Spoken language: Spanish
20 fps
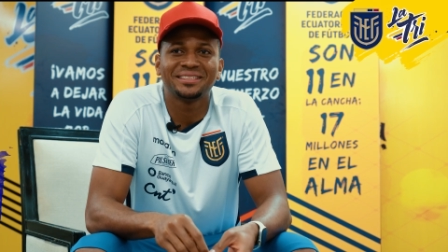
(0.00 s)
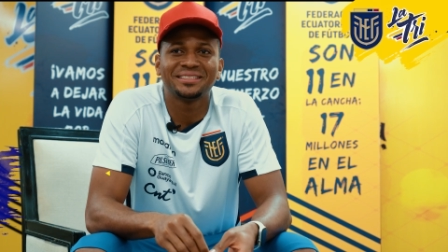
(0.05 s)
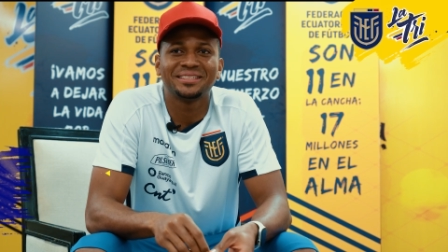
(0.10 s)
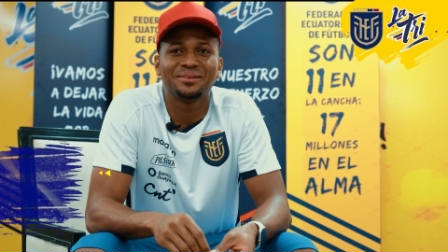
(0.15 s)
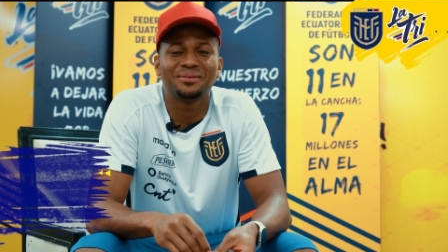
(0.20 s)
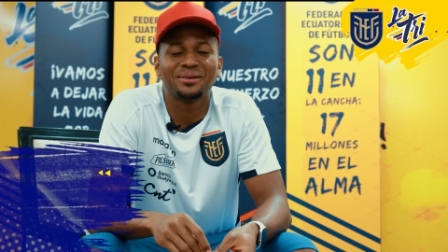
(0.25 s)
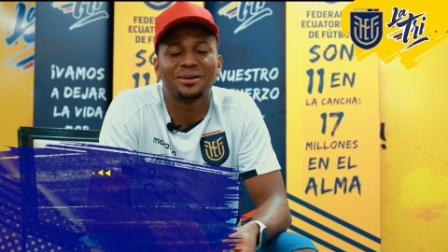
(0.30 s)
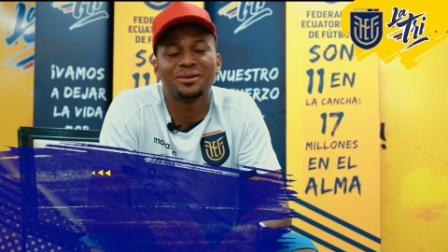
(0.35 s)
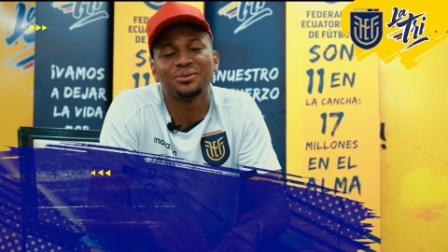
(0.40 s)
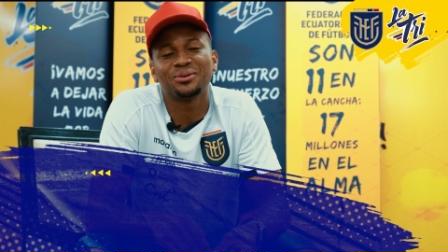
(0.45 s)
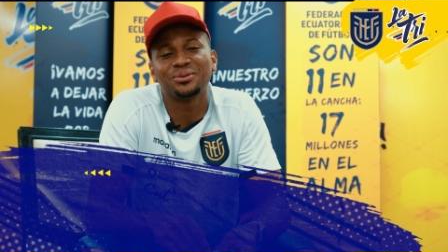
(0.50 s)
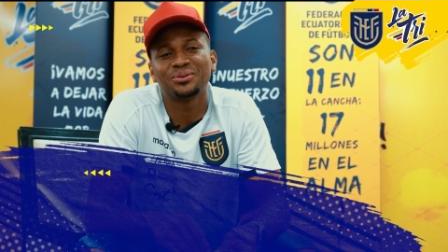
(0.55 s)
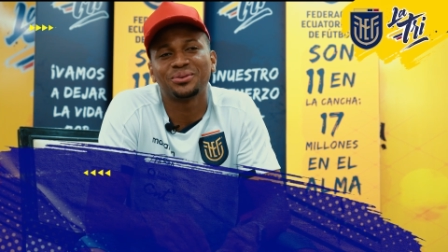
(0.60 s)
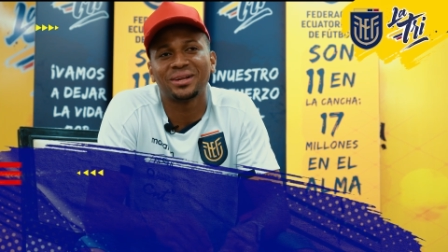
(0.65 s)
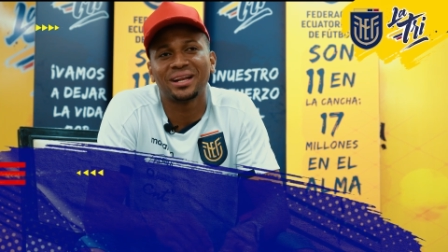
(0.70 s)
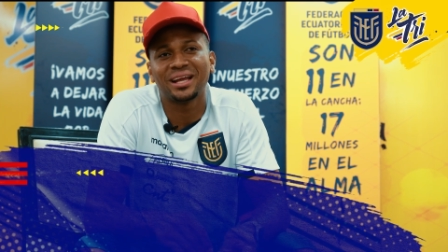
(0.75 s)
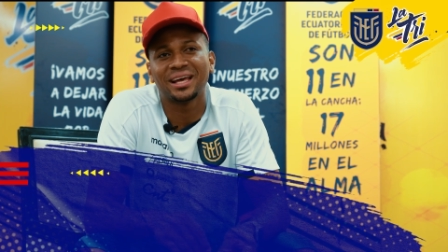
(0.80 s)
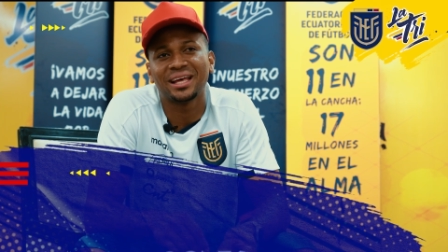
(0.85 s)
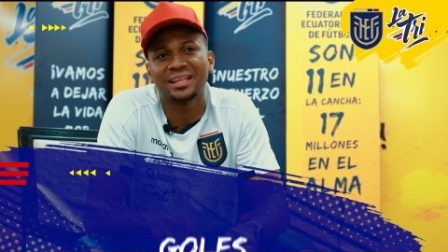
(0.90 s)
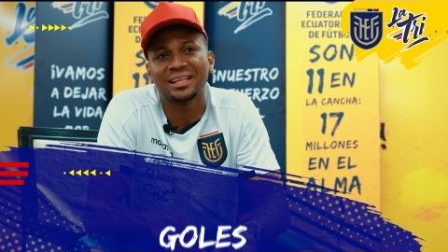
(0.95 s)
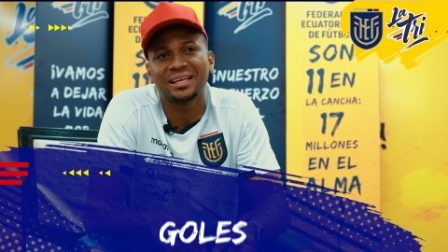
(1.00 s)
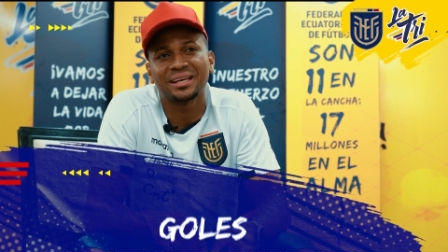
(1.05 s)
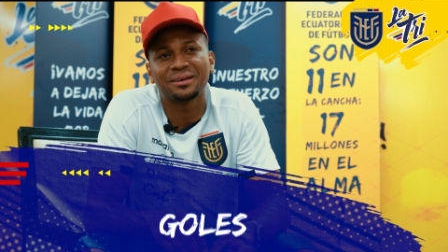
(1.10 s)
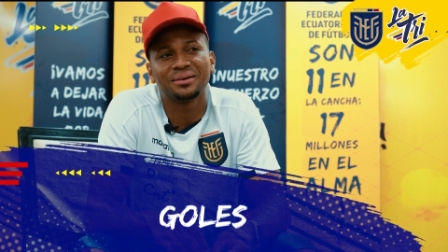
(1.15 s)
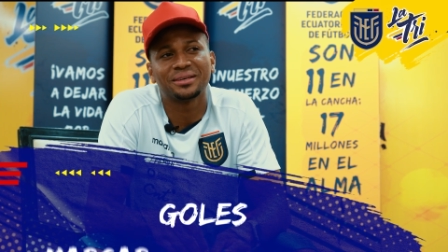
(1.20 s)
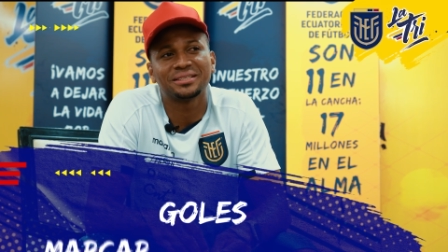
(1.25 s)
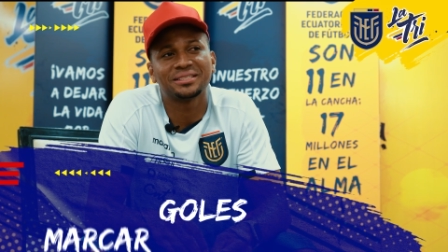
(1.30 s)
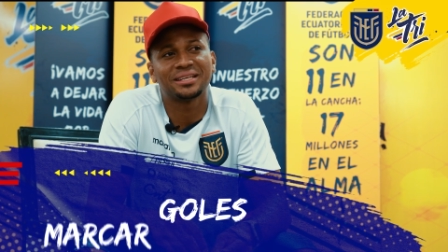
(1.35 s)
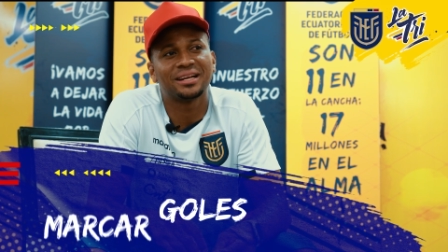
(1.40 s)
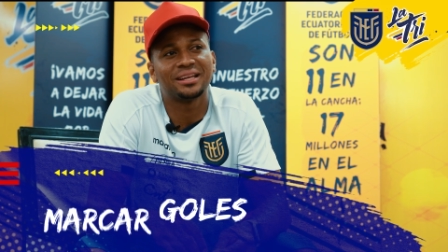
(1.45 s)
y celebrarlo con toda la gente que
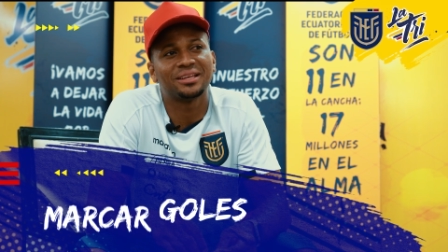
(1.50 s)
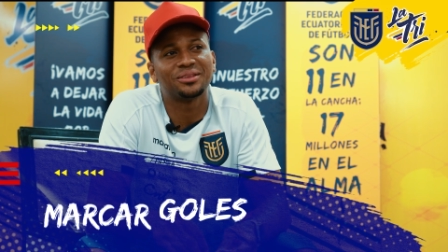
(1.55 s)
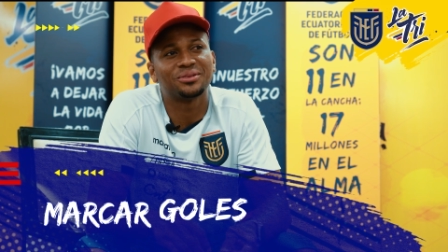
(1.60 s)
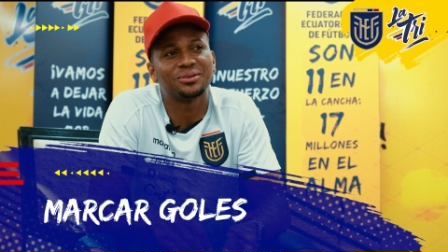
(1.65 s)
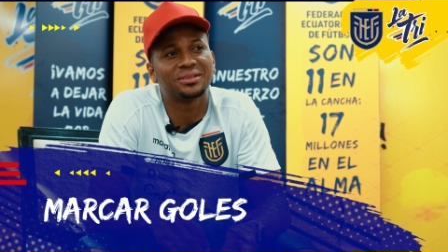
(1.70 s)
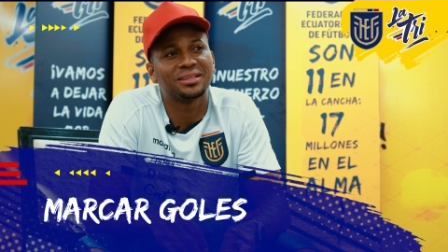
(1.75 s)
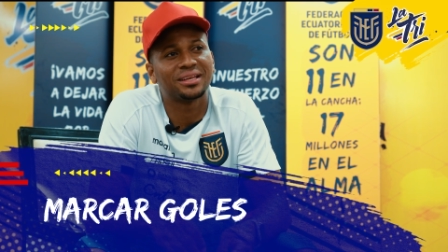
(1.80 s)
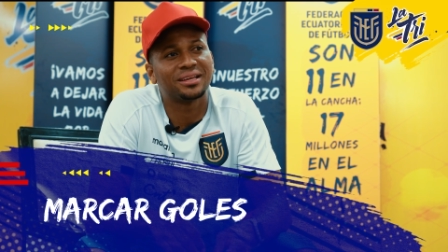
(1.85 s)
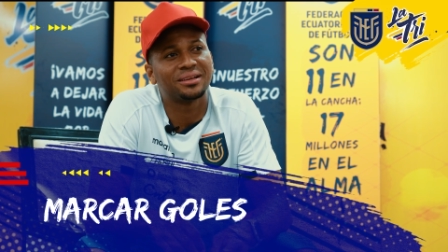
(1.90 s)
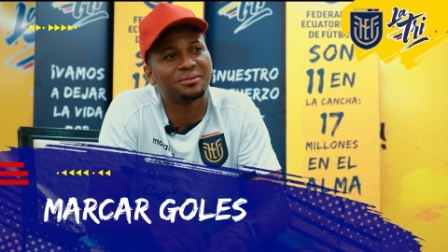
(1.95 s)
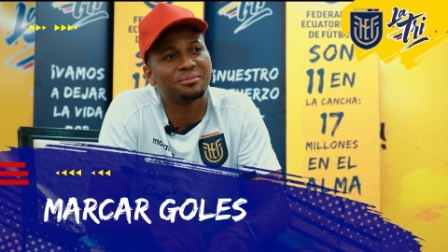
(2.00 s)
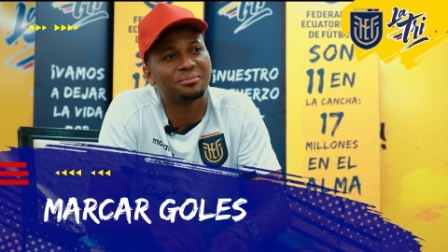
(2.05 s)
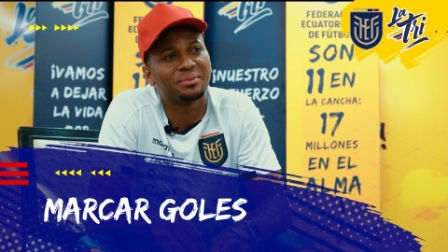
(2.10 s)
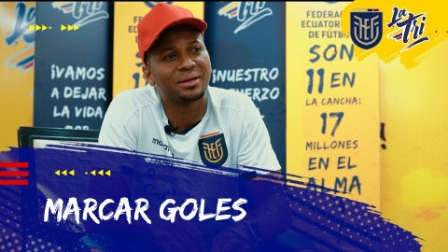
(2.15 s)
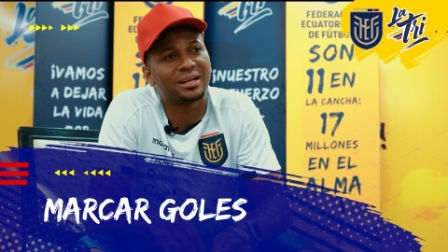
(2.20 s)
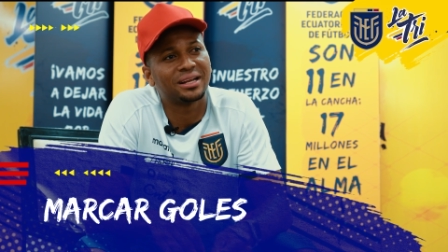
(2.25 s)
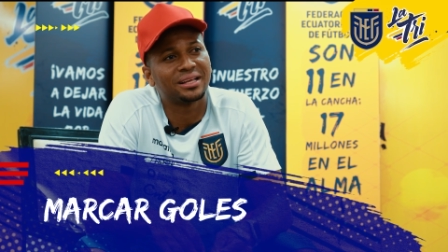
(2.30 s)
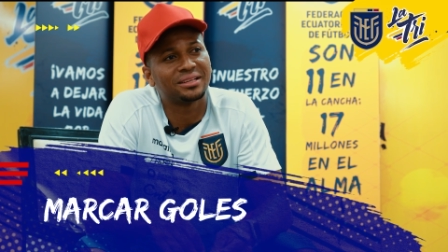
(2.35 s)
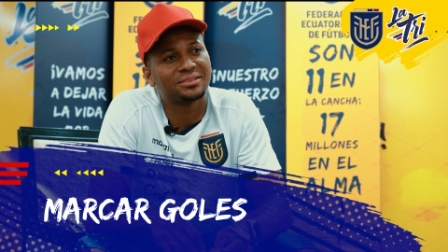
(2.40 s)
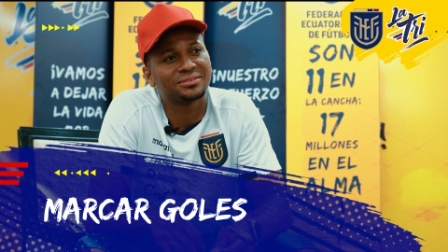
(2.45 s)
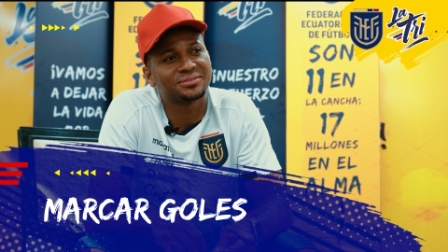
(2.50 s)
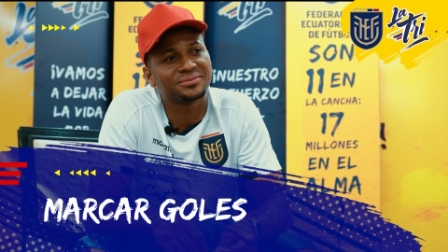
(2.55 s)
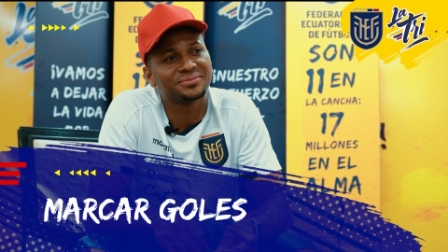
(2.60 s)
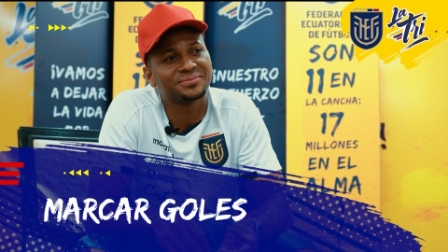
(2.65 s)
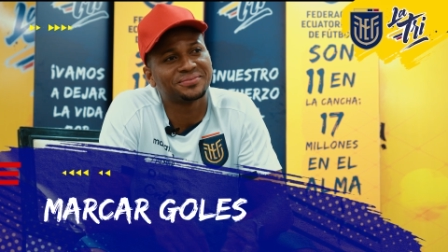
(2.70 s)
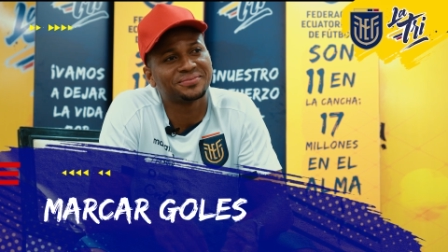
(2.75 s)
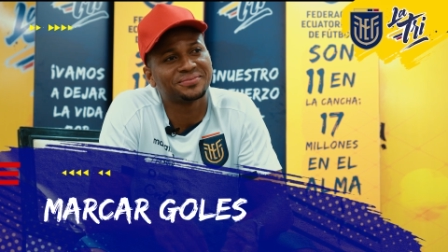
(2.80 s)
va a ser lindo hasta verla, ¿no?